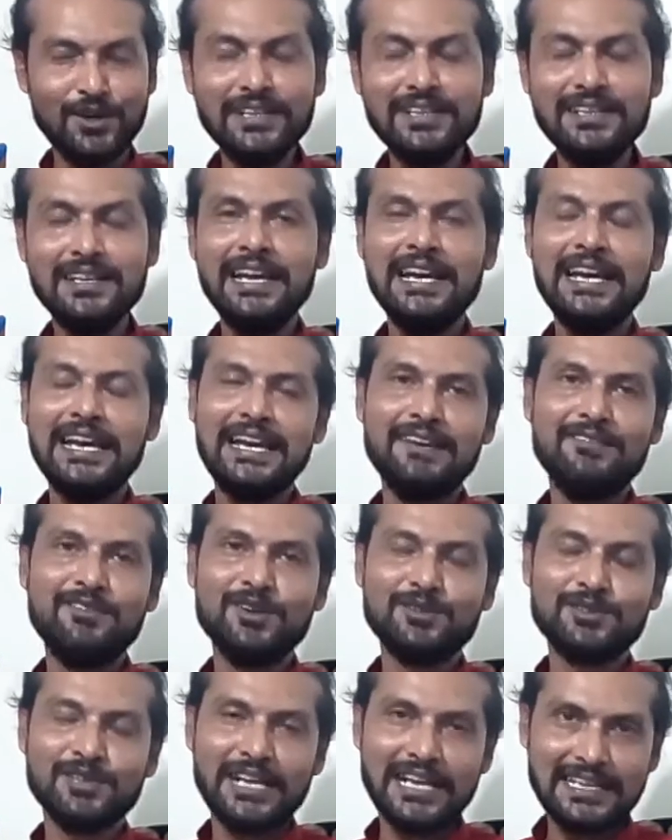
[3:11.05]
করেন
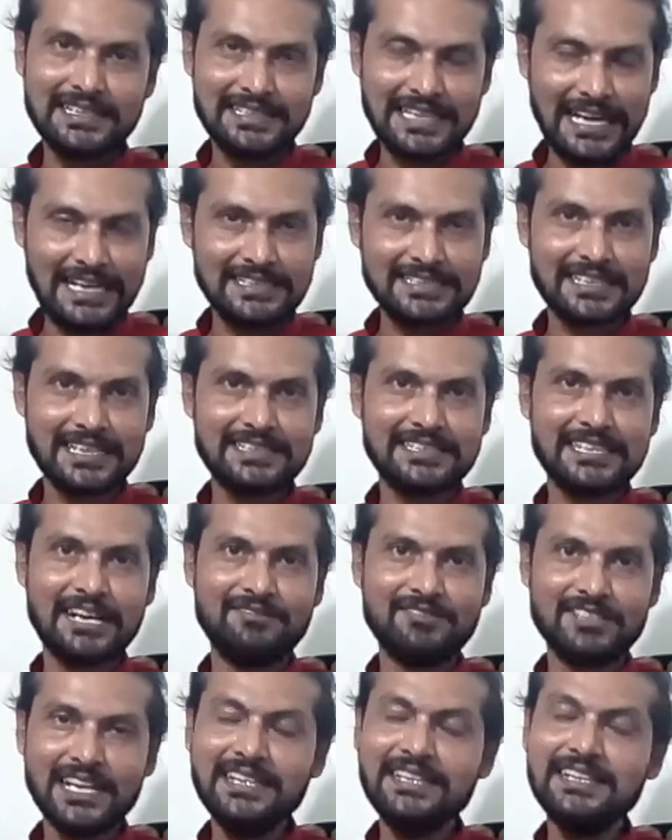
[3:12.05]
এবং এই ধ্যানচাঁদ
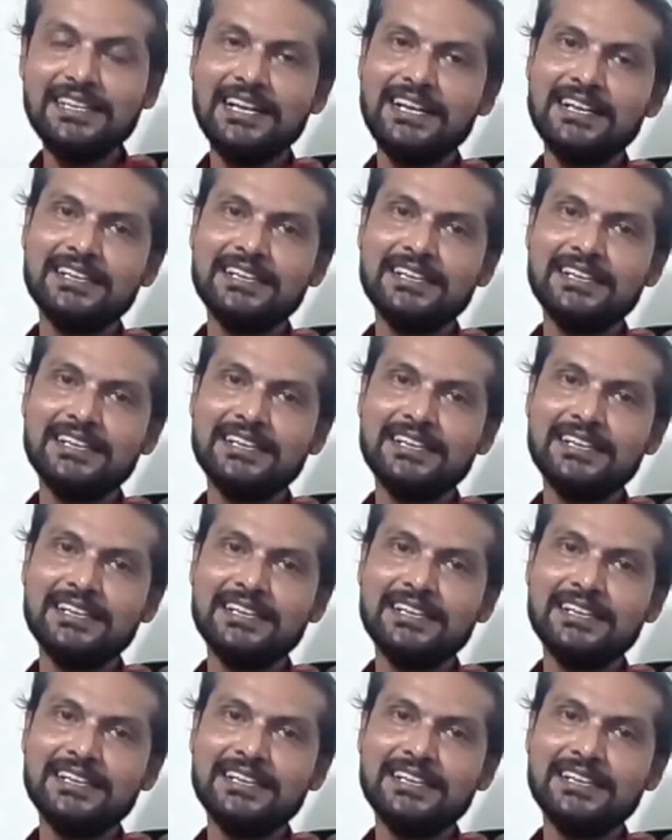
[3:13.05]
নামটাই